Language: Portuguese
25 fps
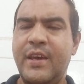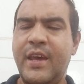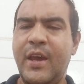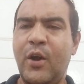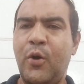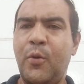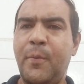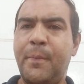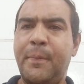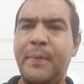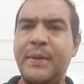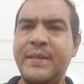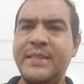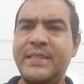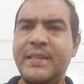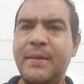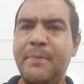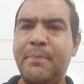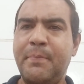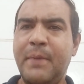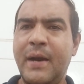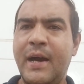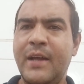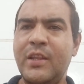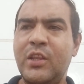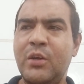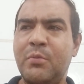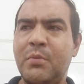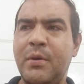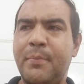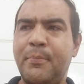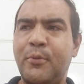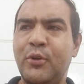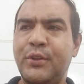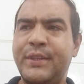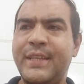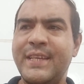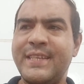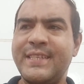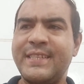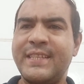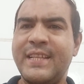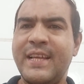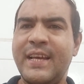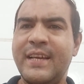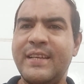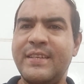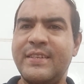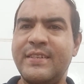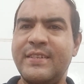é um principado, é uma
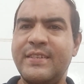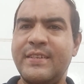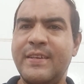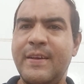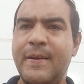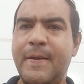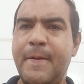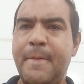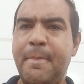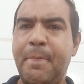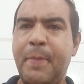potestade,